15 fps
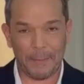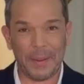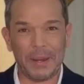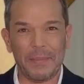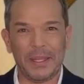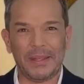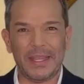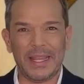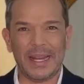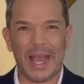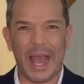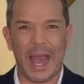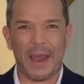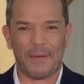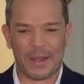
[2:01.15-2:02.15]
a permitir
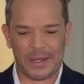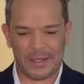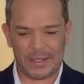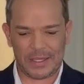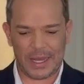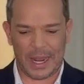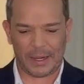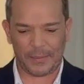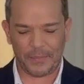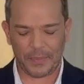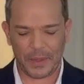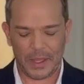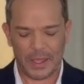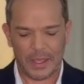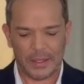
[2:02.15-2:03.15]
avanzar.
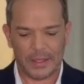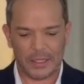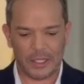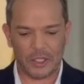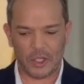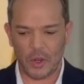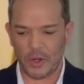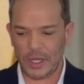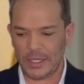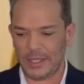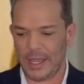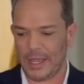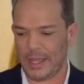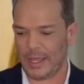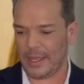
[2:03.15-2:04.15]
Decisiones
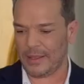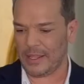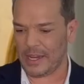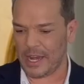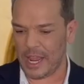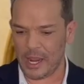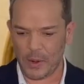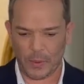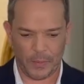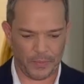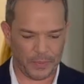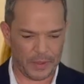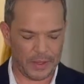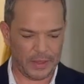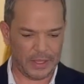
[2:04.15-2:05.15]
de dinero,
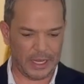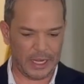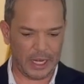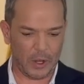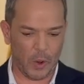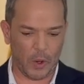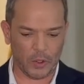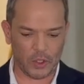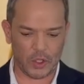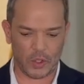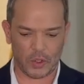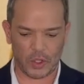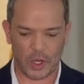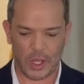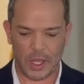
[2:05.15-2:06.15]
de
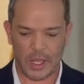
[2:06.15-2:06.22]
negocios,